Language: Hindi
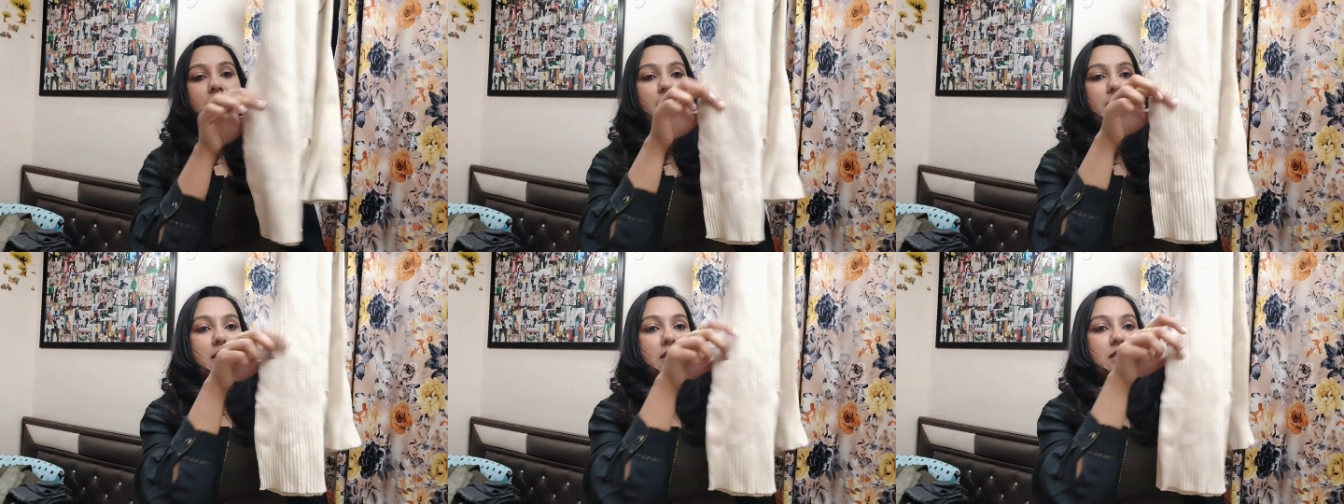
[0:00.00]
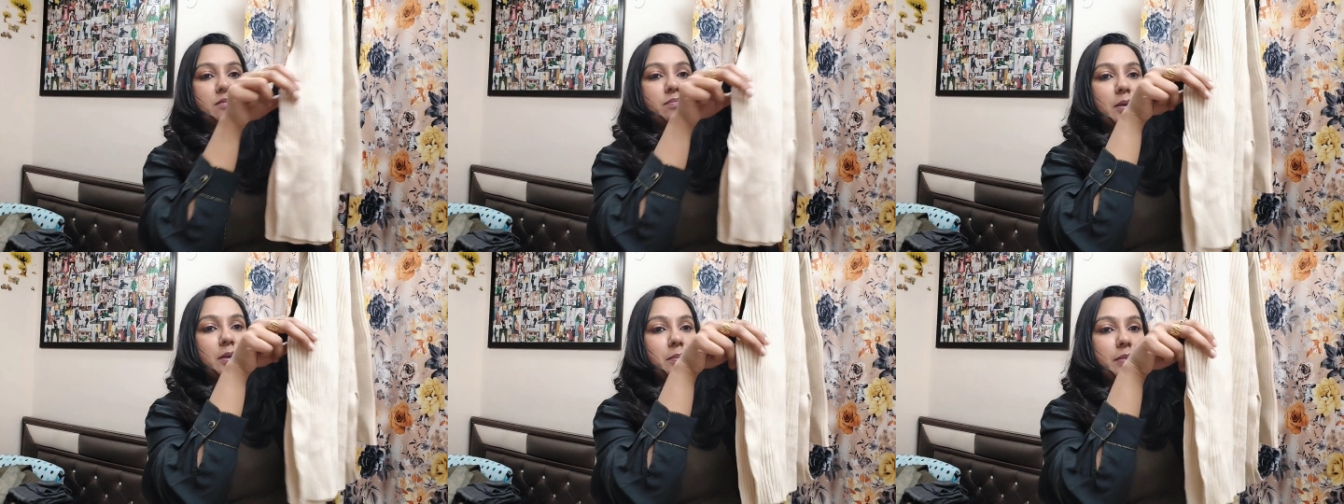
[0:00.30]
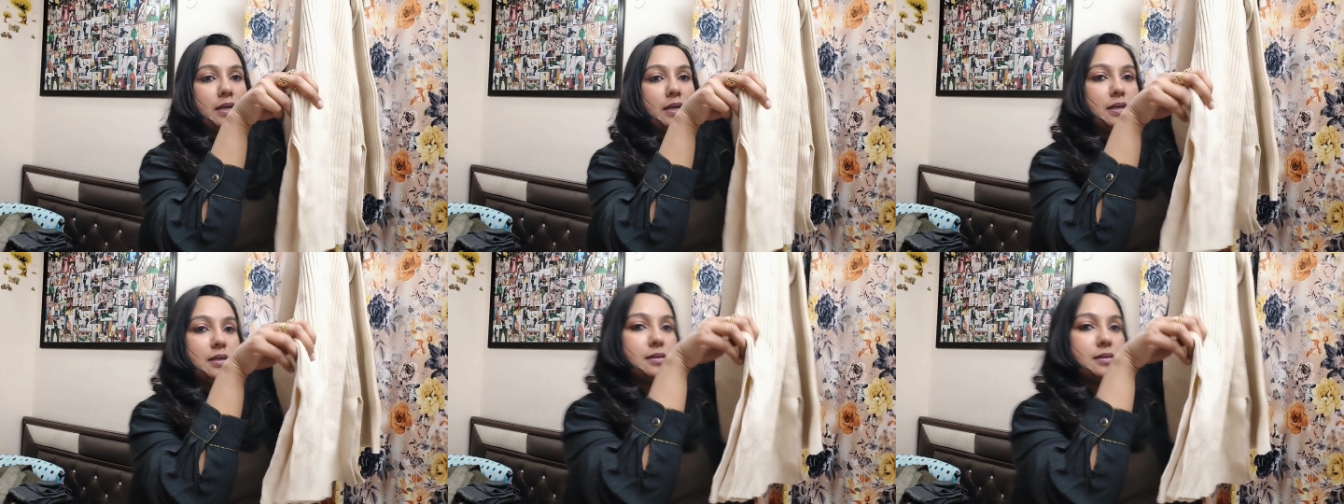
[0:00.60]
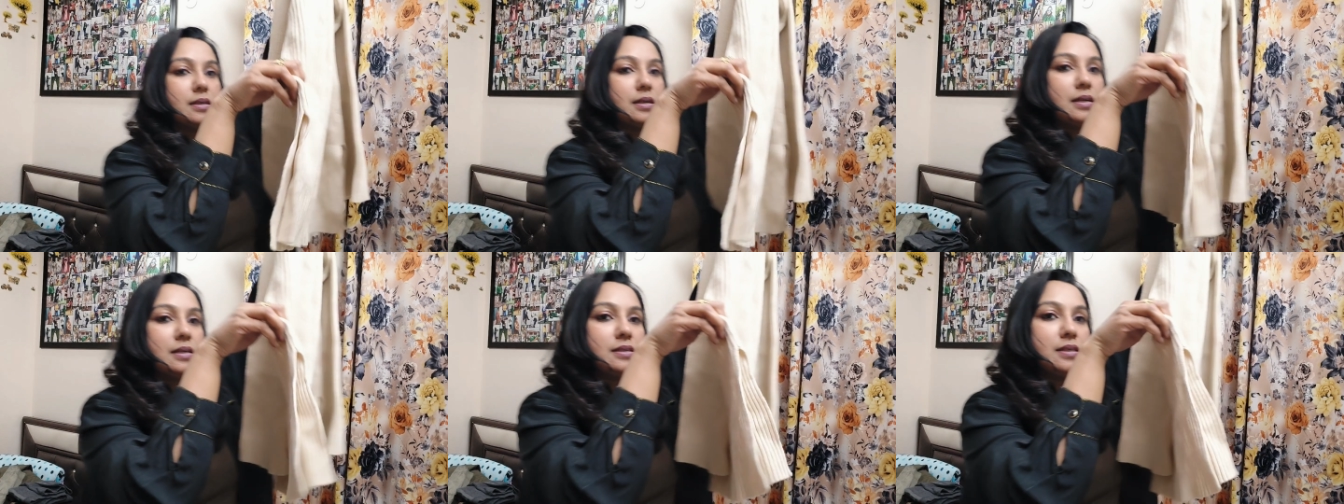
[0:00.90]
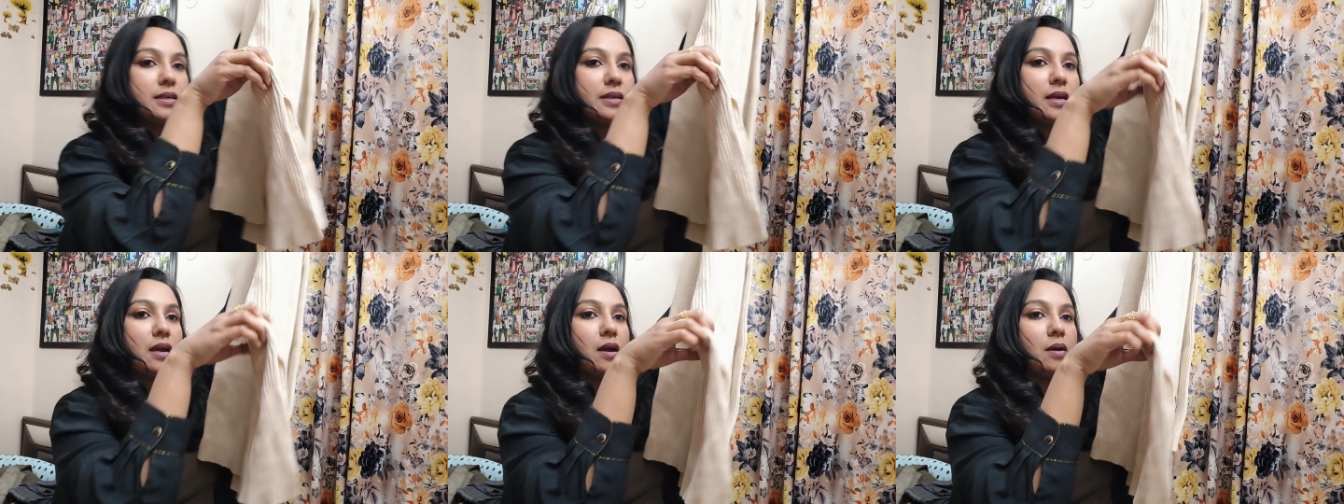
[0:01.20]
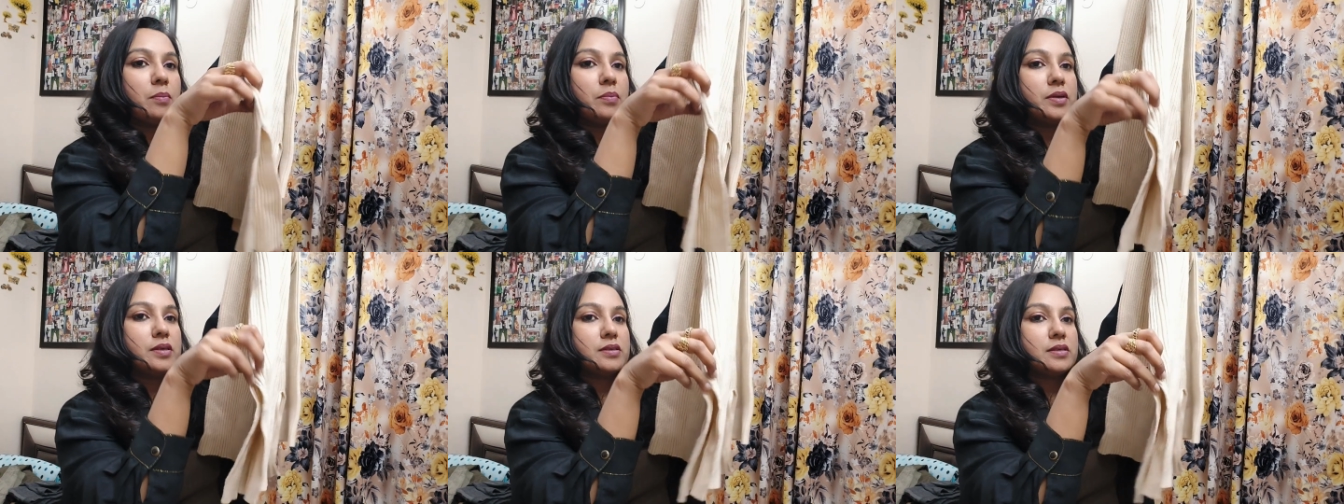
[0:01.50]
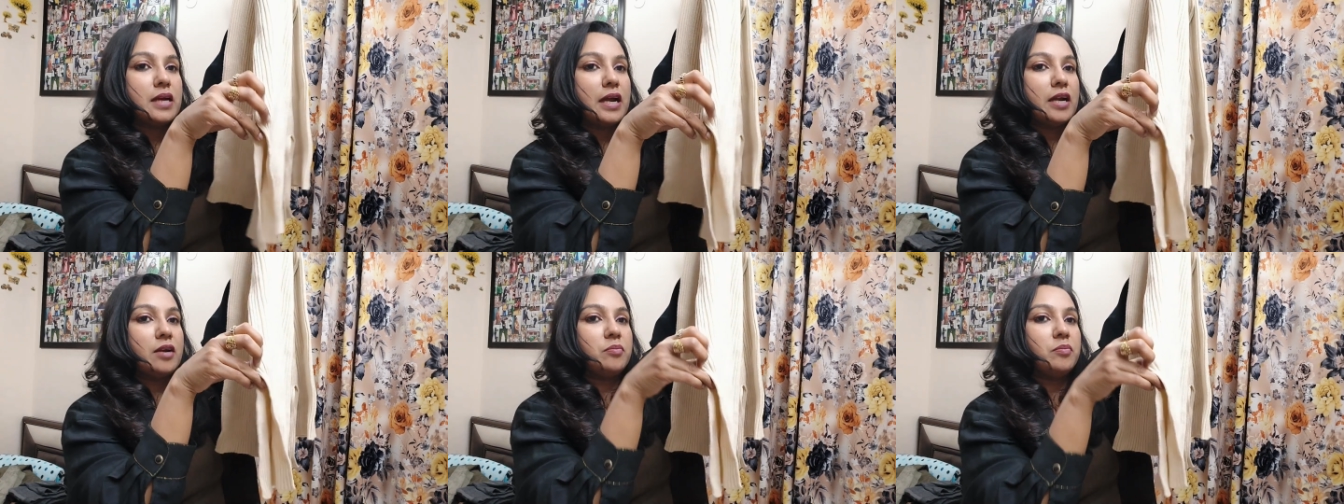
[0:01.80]
इसमें भी इस तरह से यहाँ पर
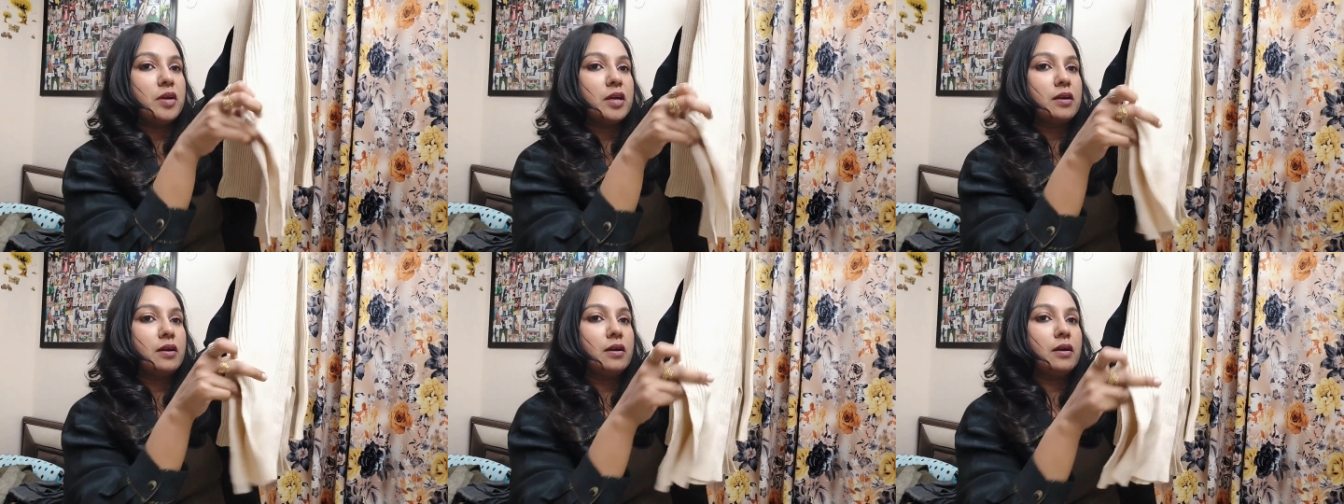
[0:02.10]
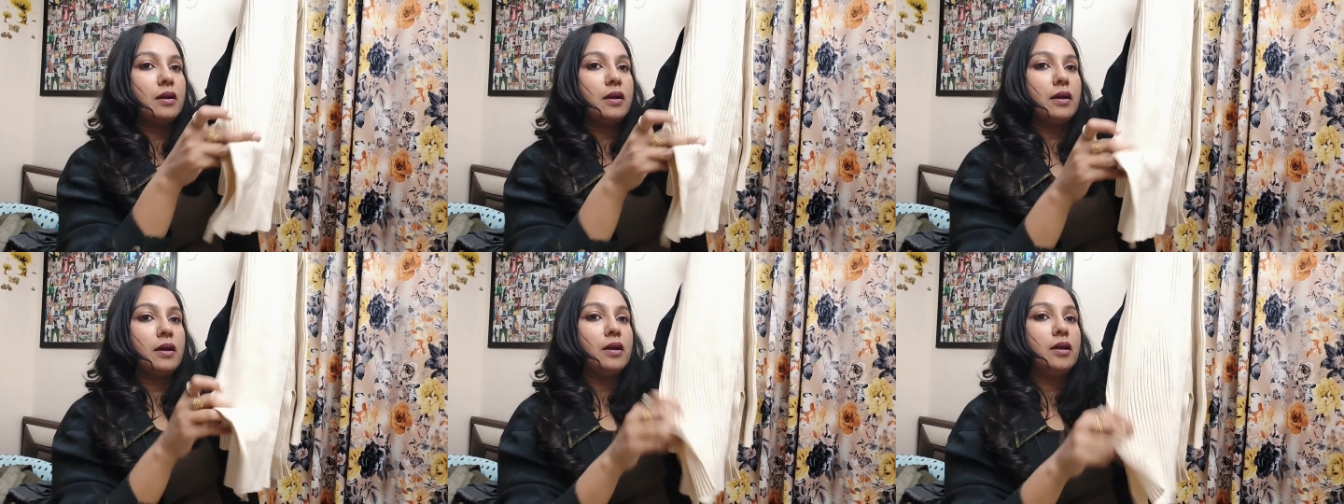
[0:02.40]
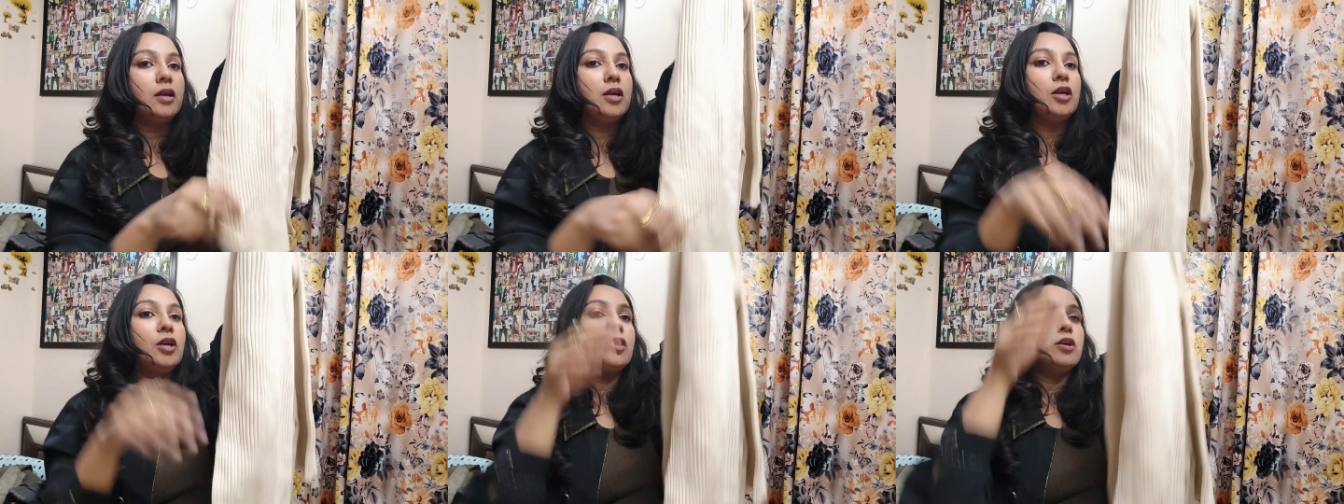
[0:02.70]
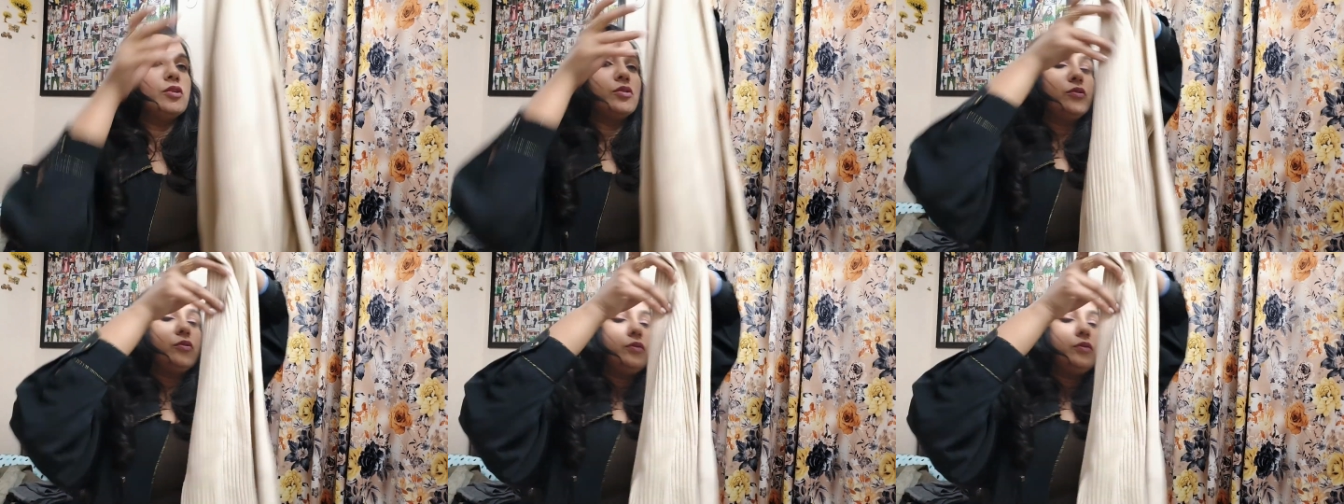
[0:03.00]
साइड में कट है तो